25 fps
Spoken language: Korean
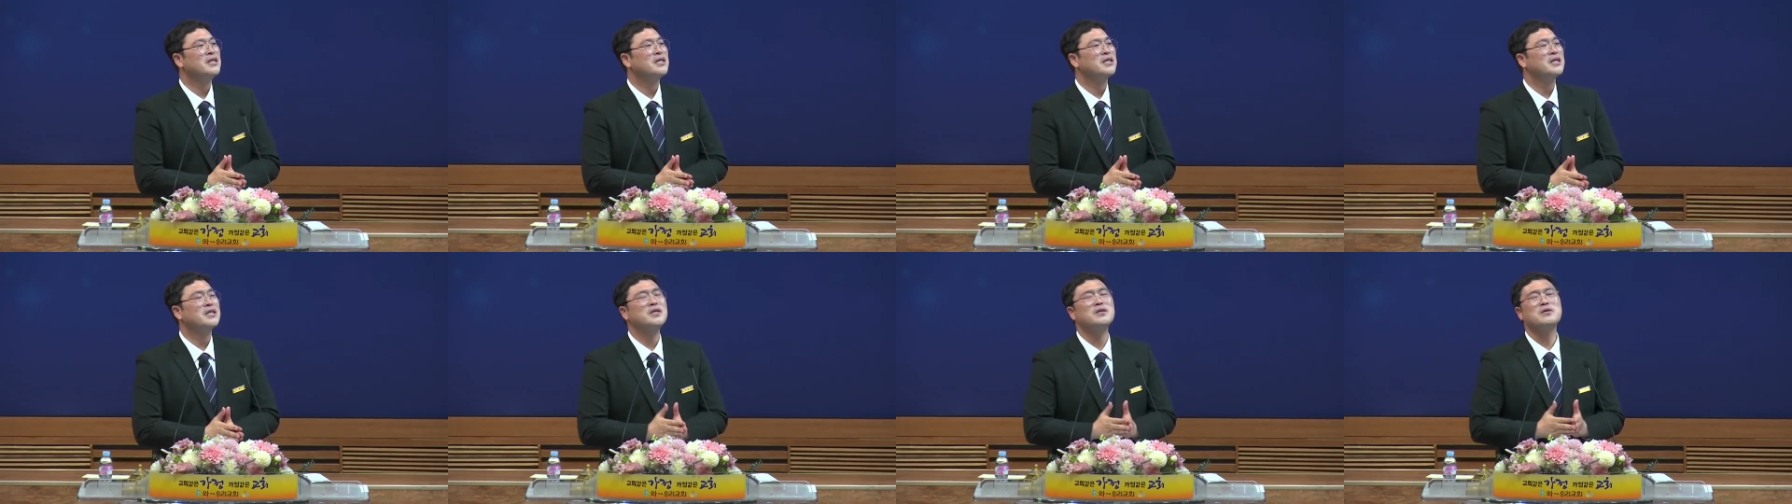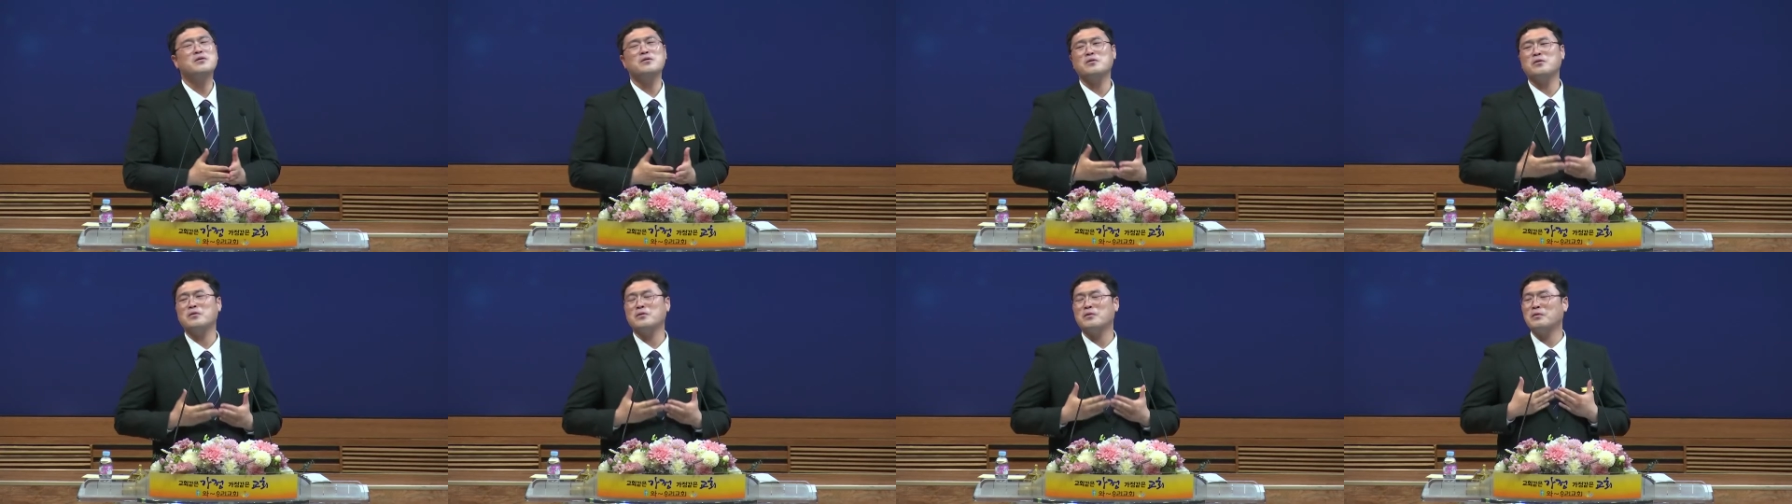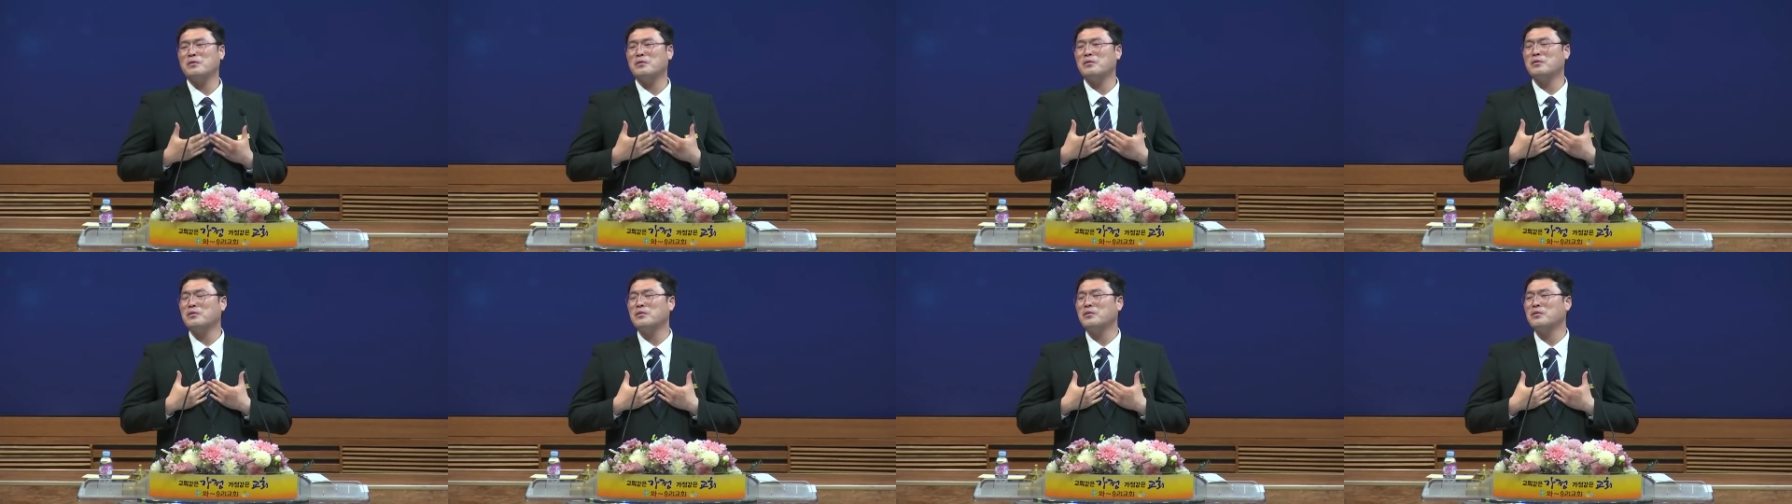그리고
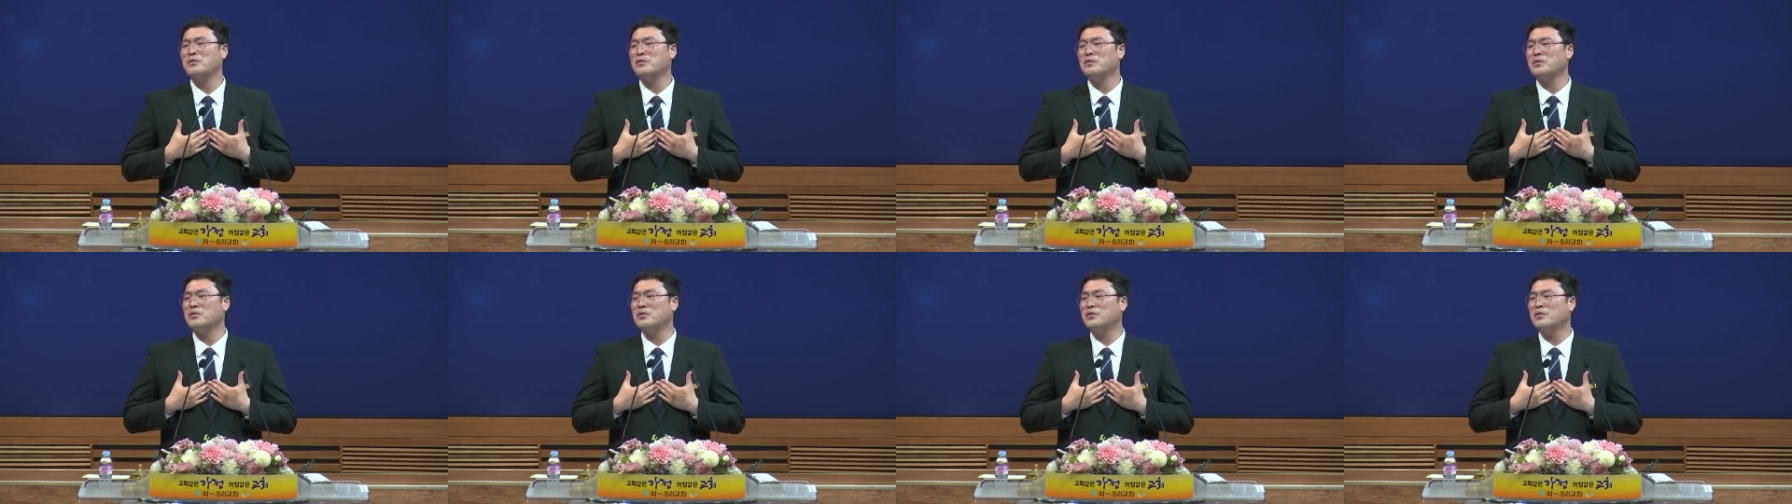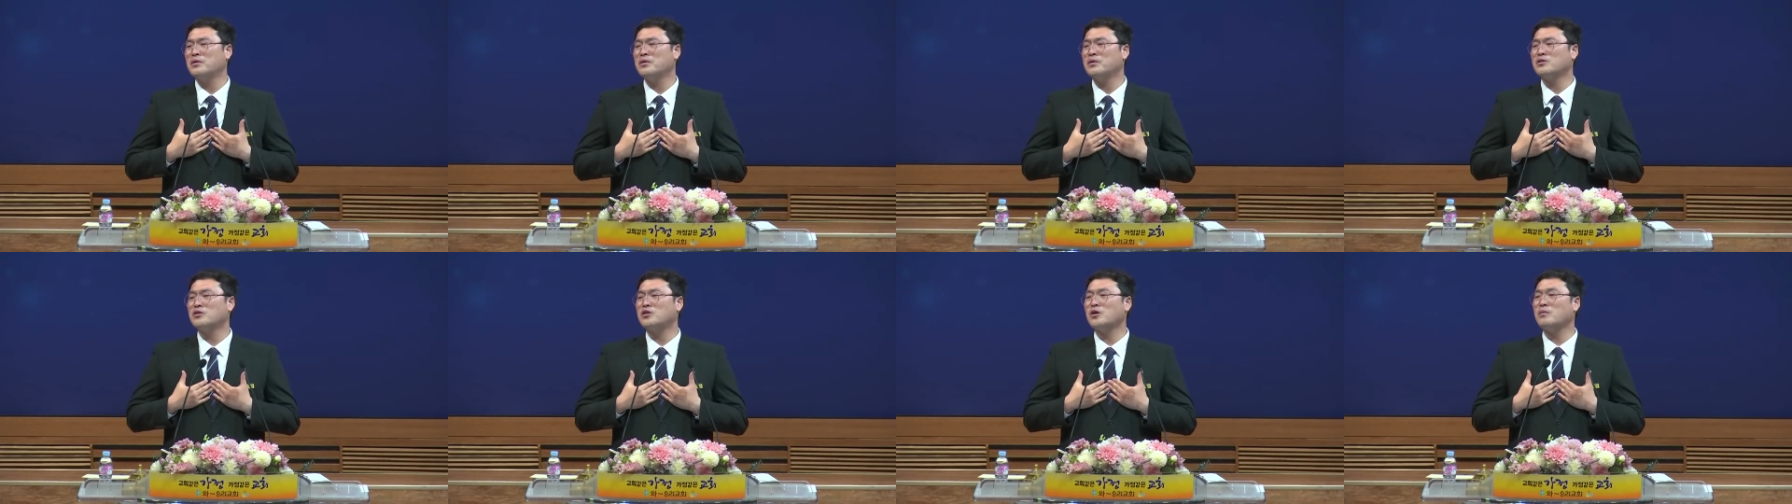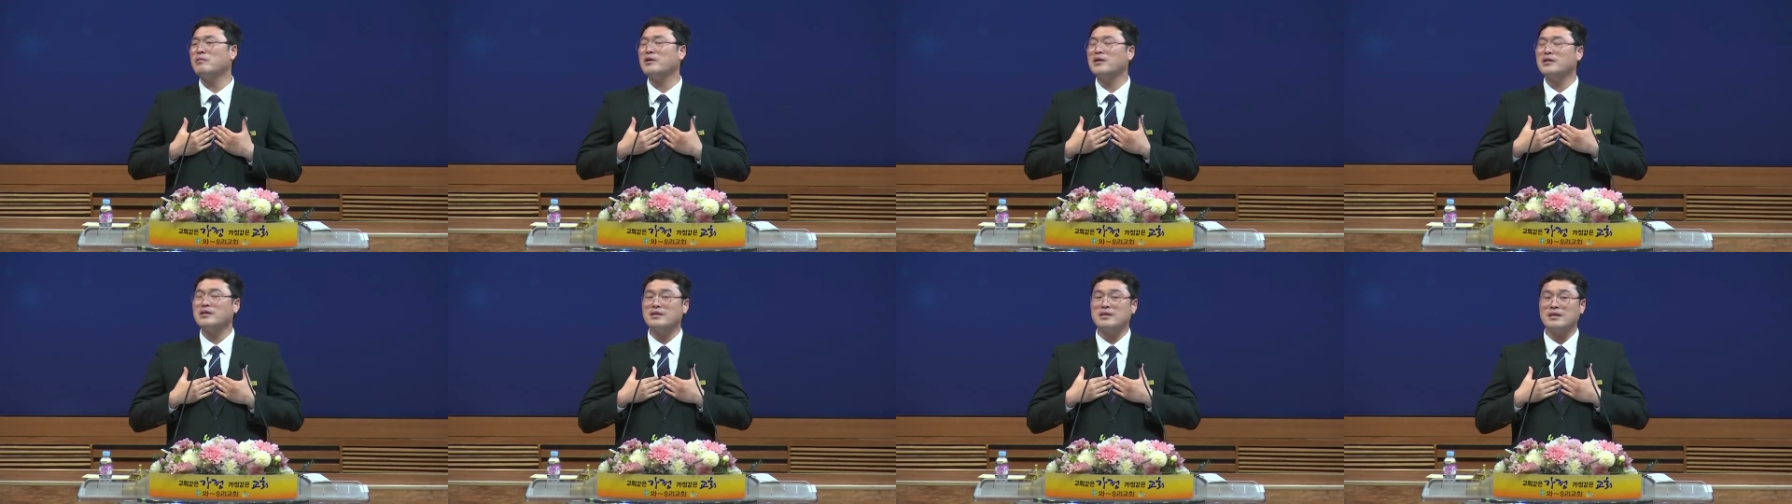
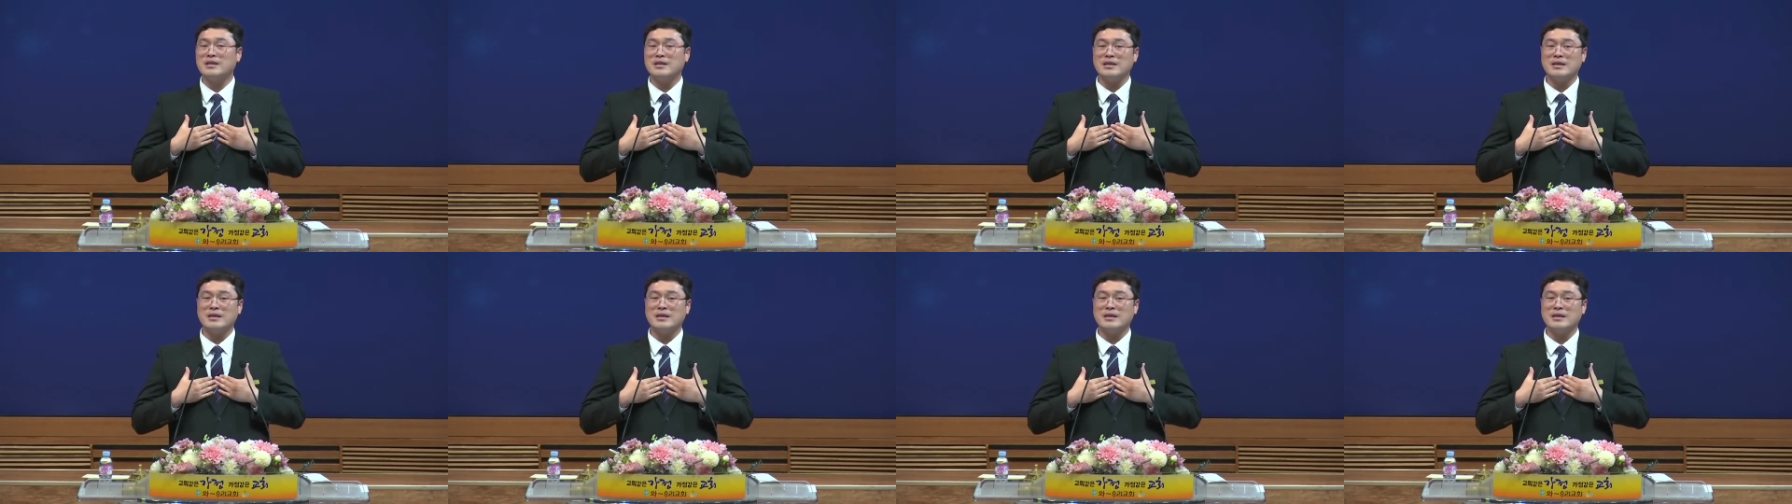정말